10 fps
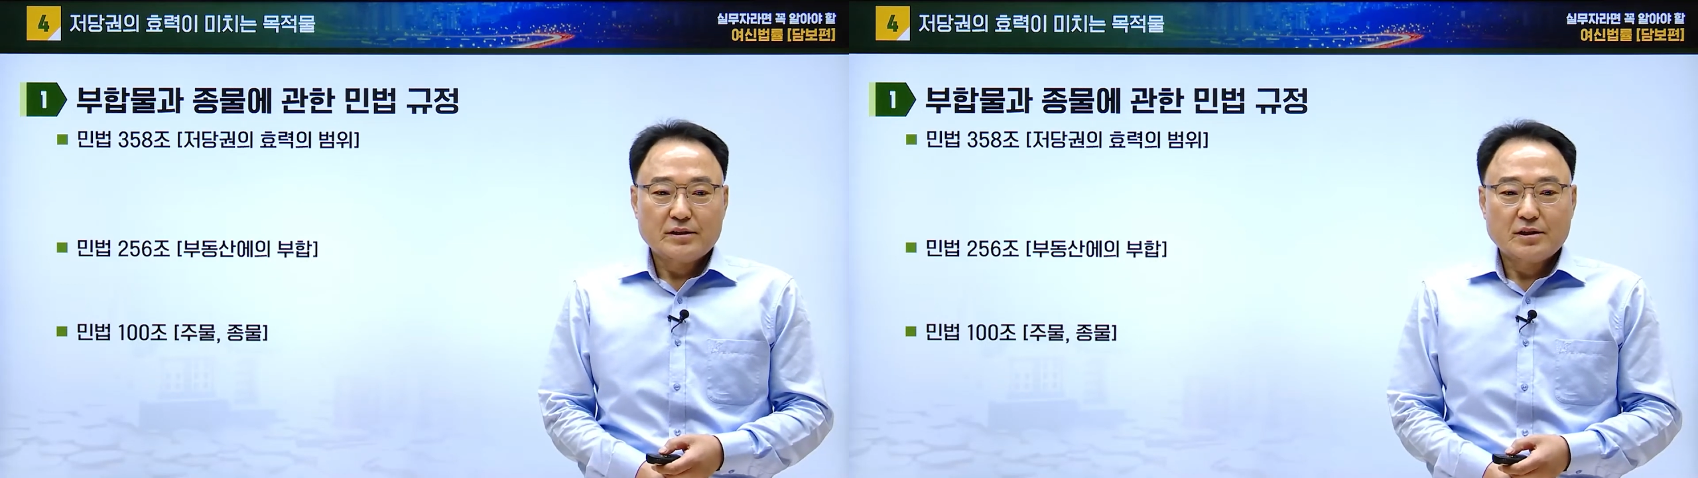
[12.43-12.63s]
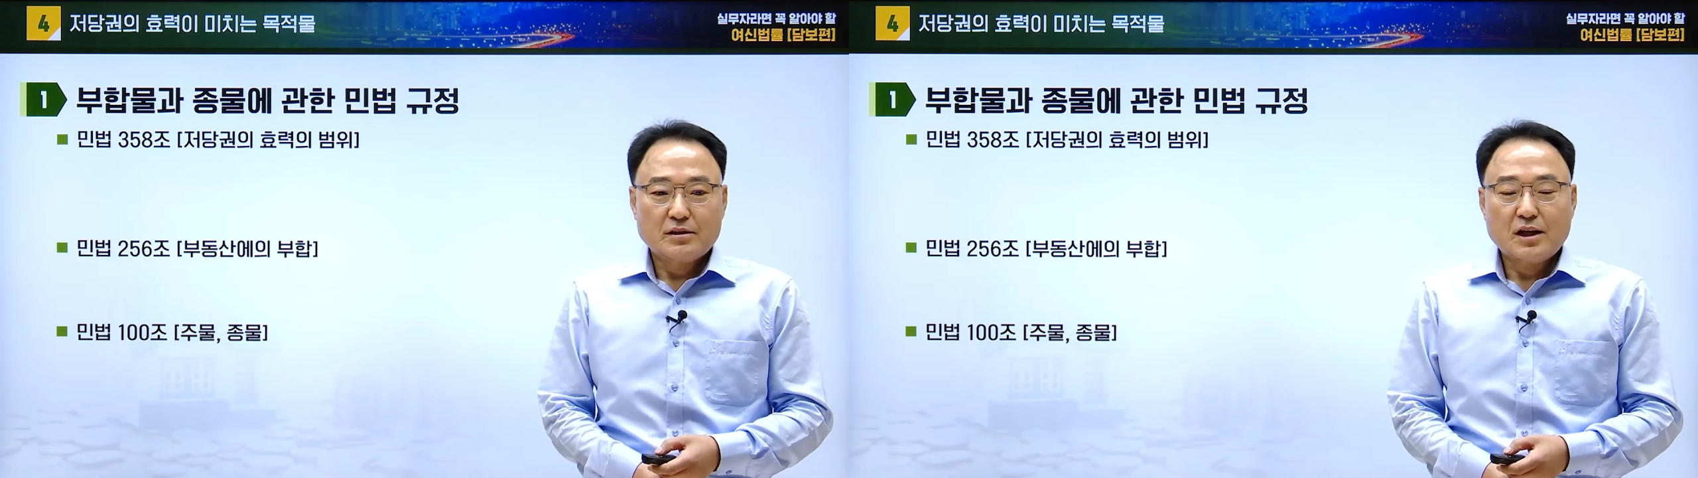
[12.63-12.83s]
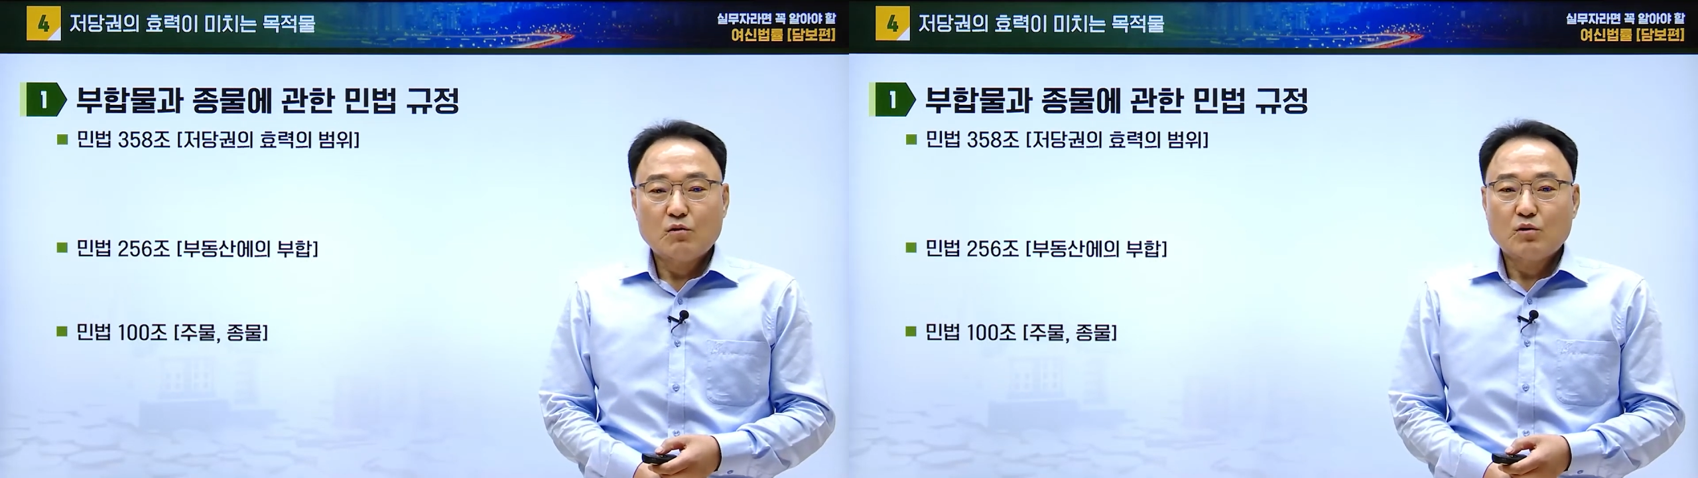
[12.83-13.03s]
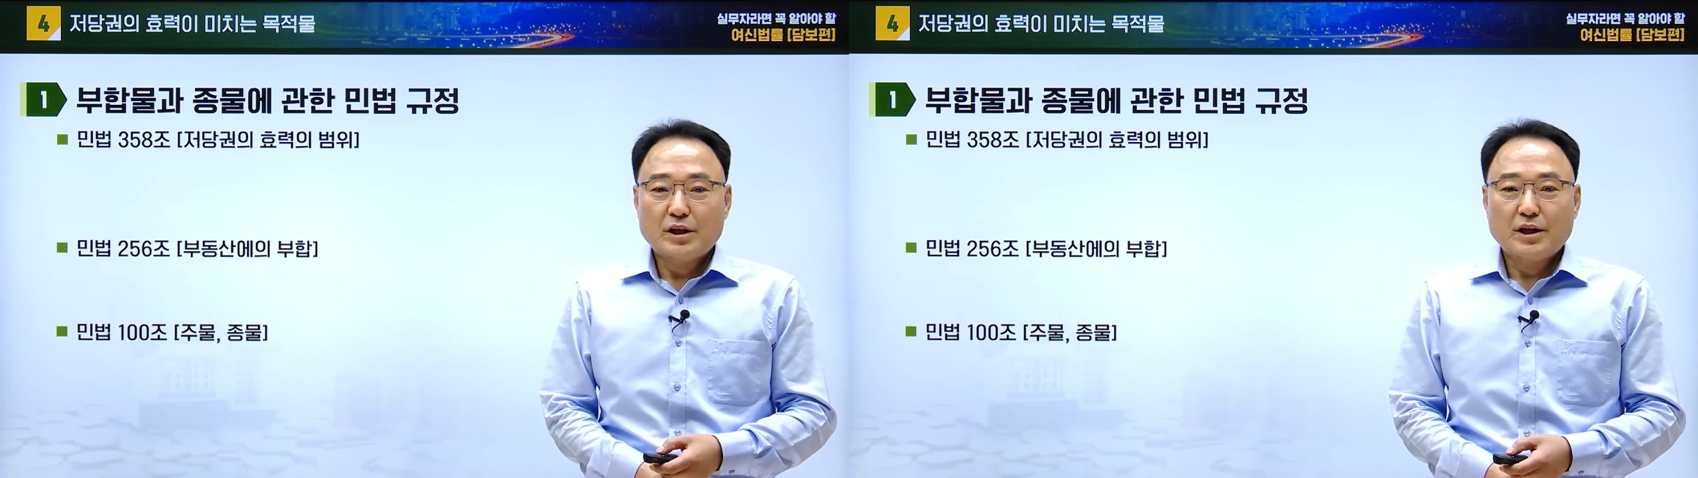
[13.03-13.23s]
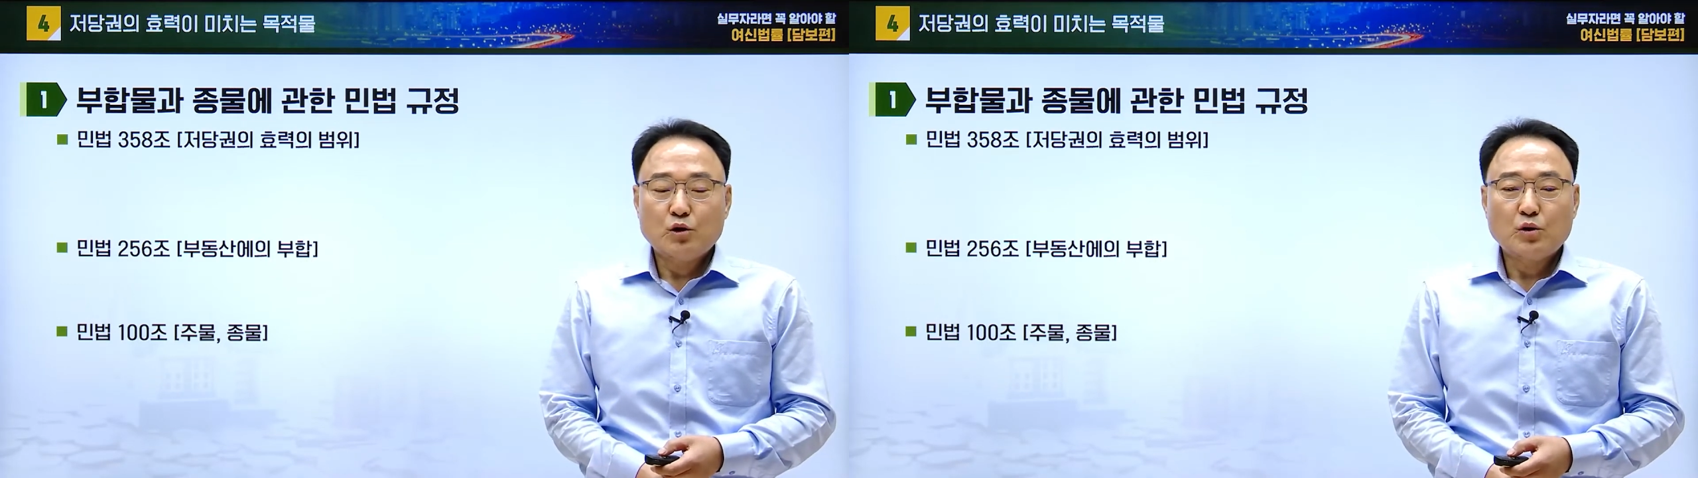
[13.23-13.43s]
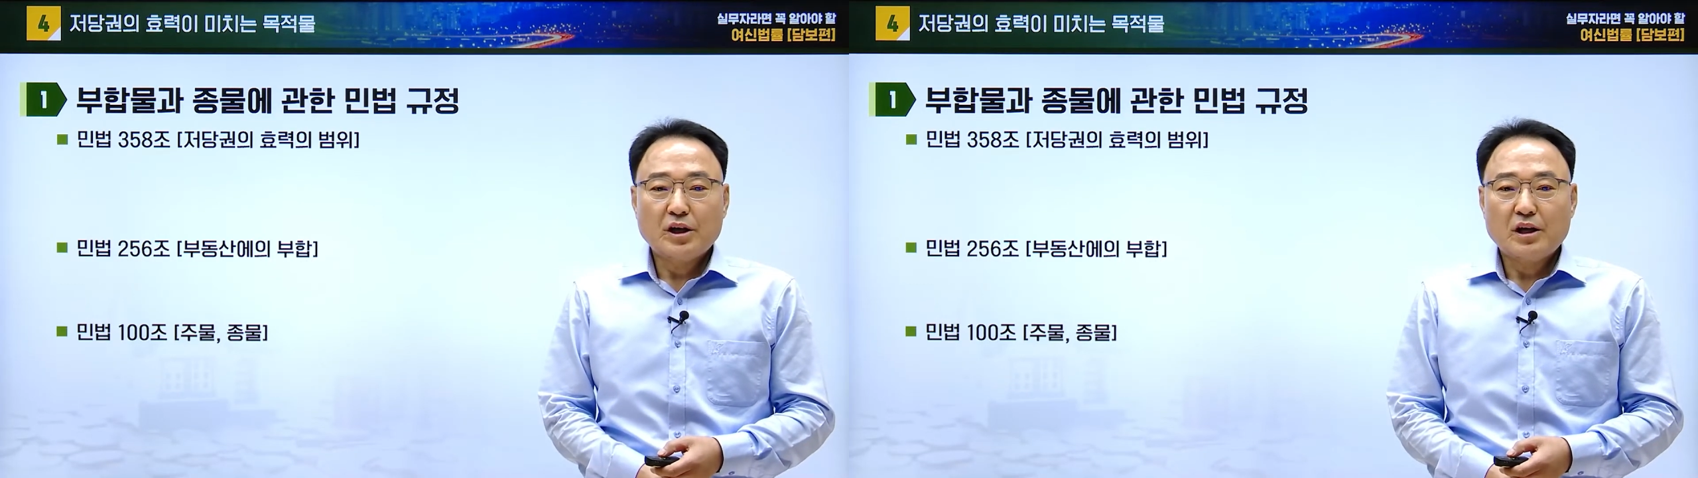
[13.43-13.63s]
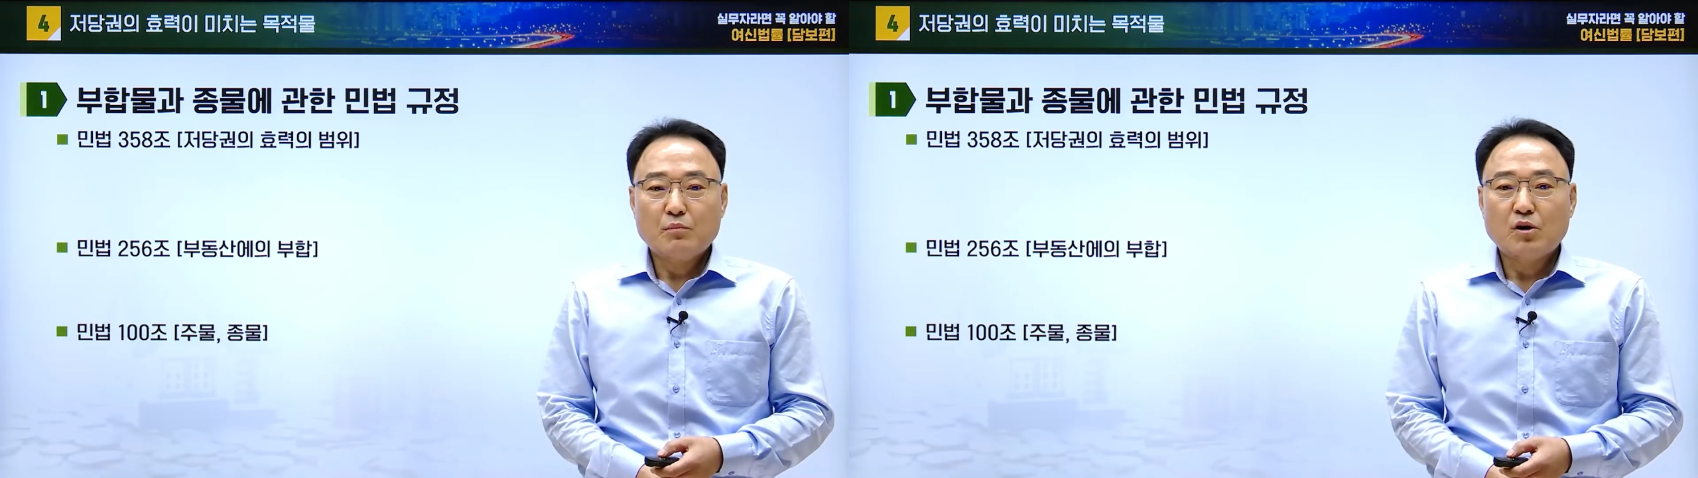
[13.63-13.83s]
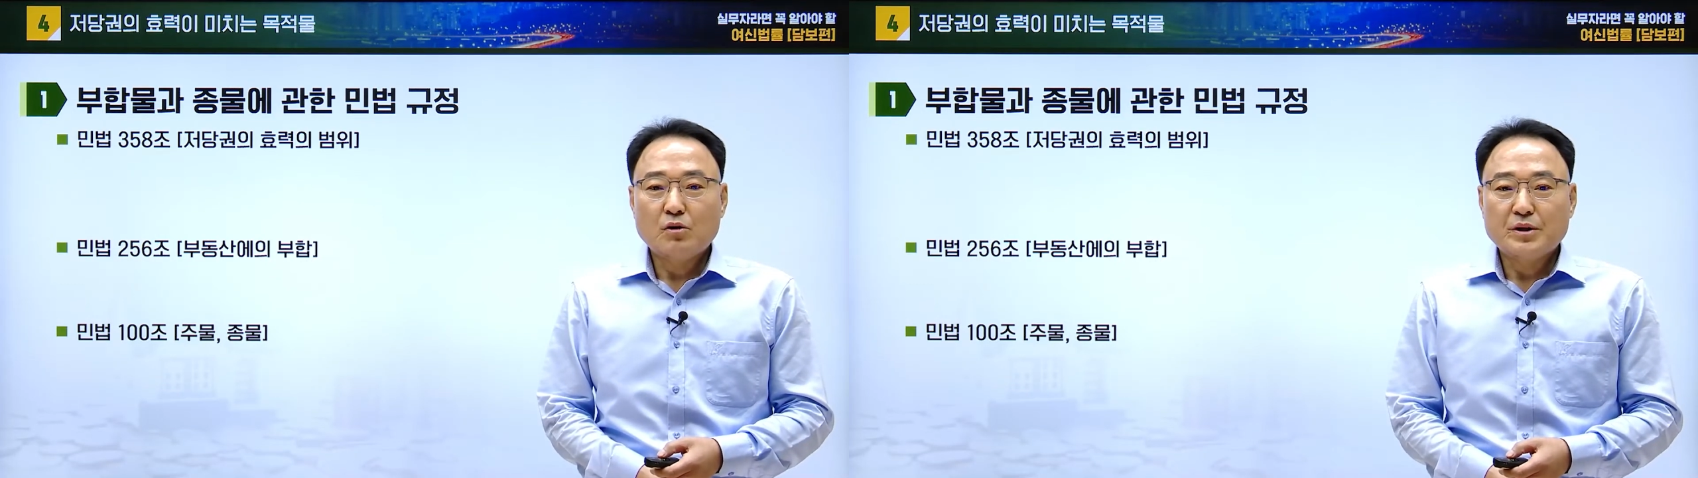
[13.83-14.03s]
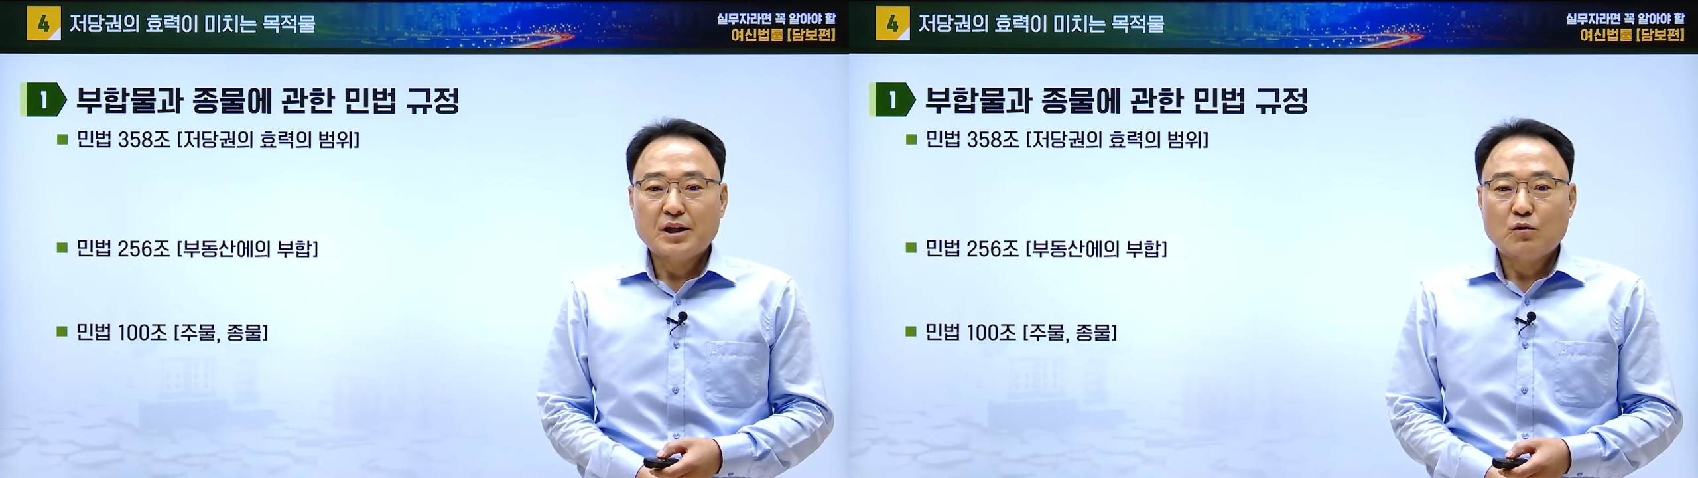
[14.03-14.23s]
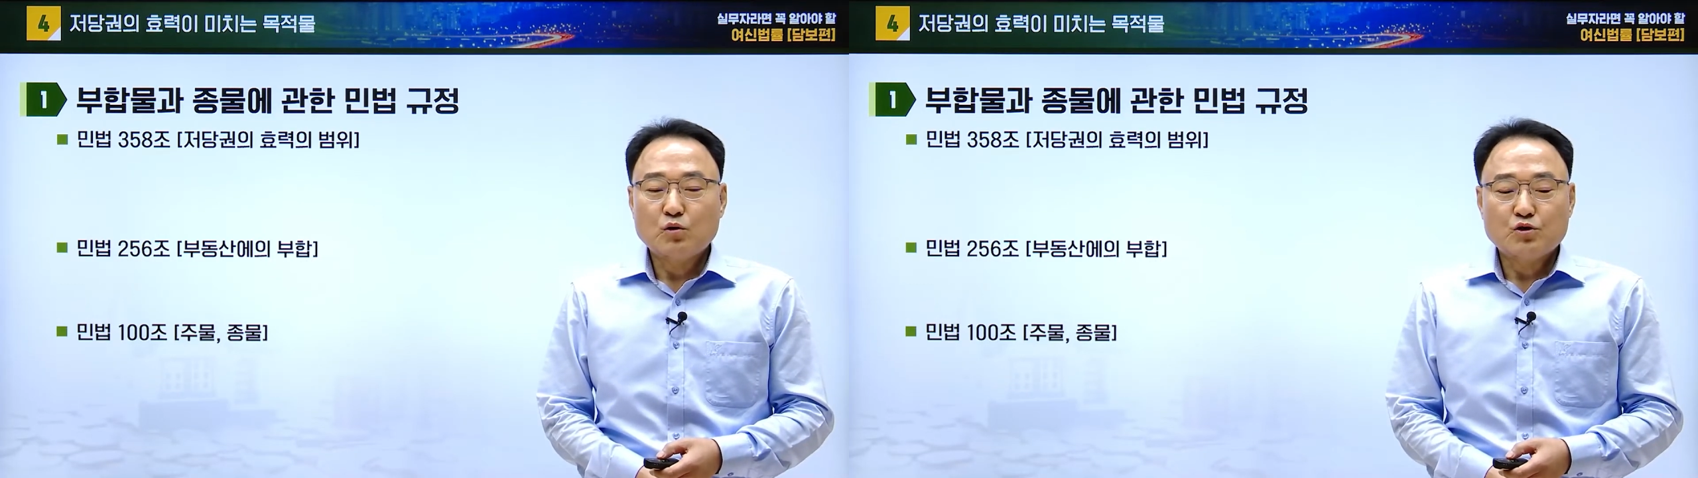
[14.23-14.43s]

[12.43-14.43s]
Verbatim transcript: 저당권의 효력의 범위라고